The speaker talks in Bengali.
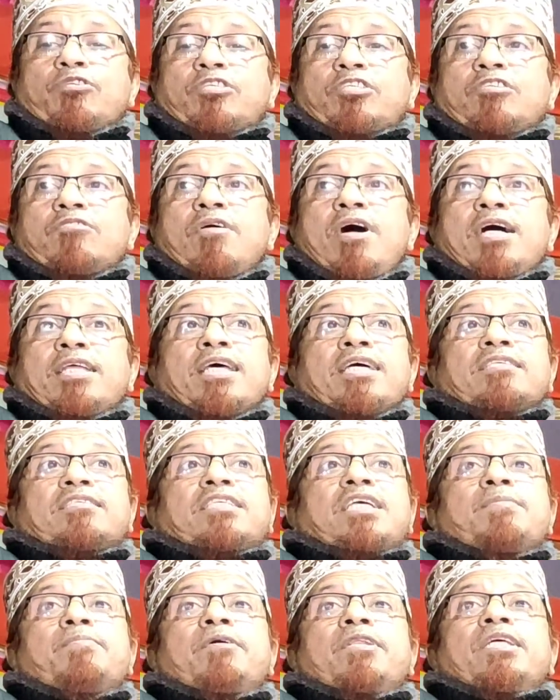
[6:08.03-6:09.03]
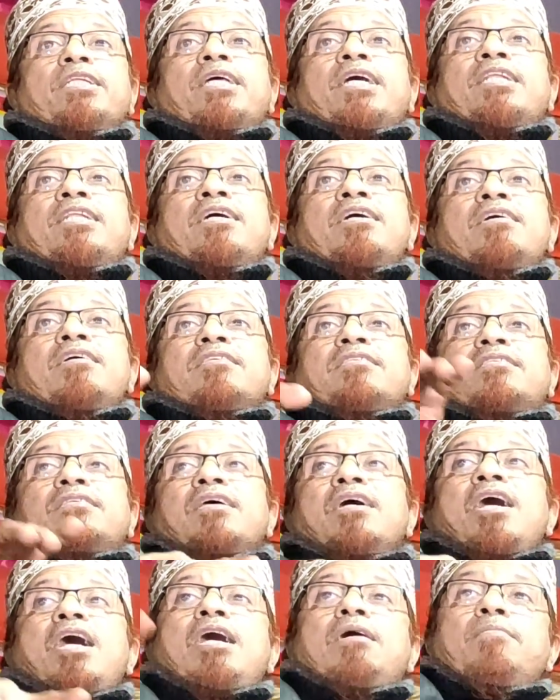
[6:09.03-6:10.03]
ছোট্ট আনাসকে বলেন আনাস
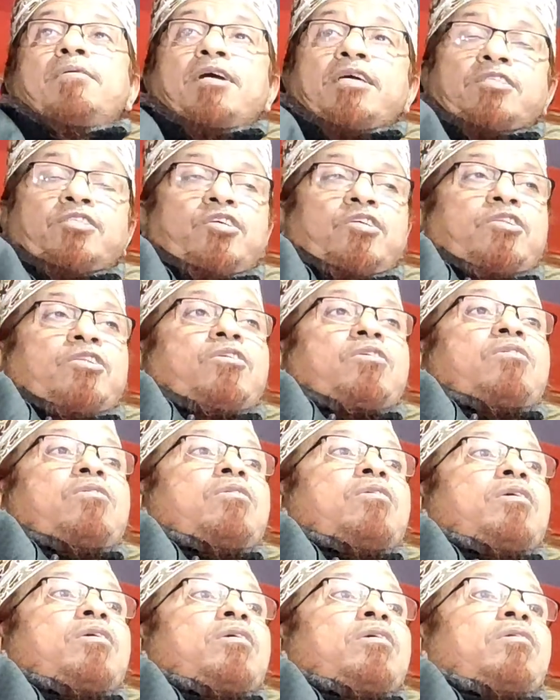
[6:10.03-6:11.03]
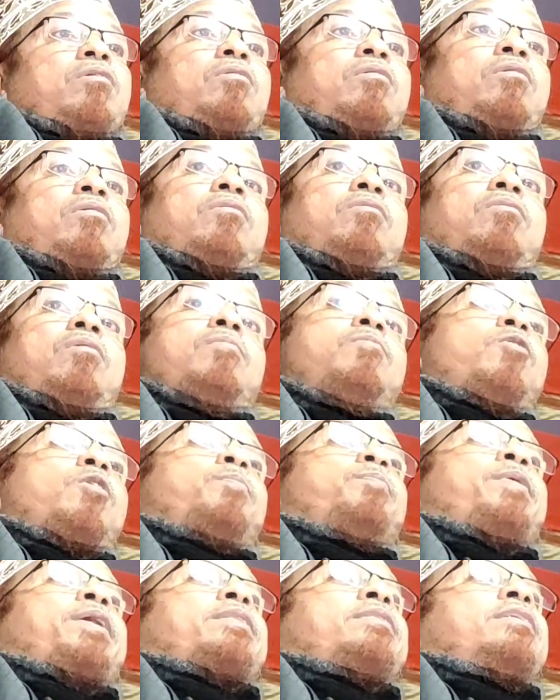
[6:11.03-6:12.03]
আমার জন্য
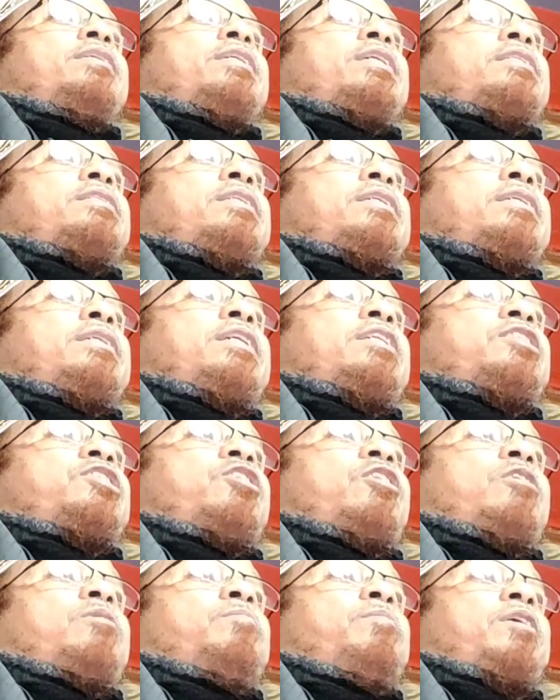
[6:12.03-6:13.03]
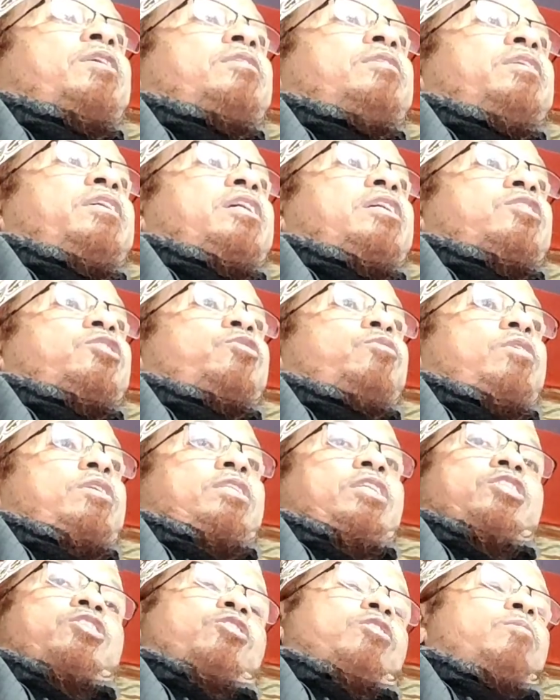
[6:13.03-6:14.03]
অমুক ব্যক্তির কাছে গিয়ে সংবাদ দিয়ে আসো
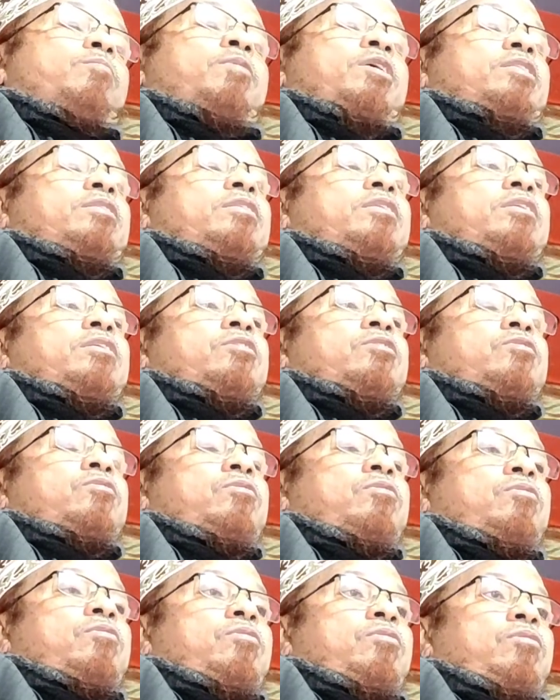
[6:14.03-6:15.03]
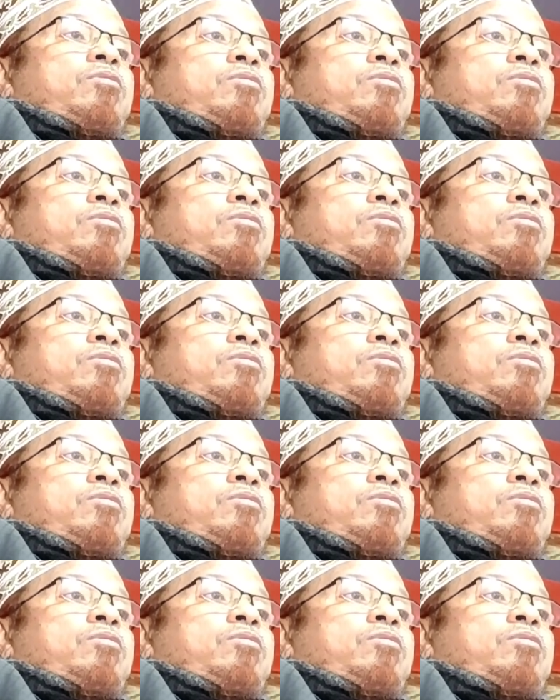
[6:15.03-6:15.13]
একটা সংবাদ দিয়ে আসো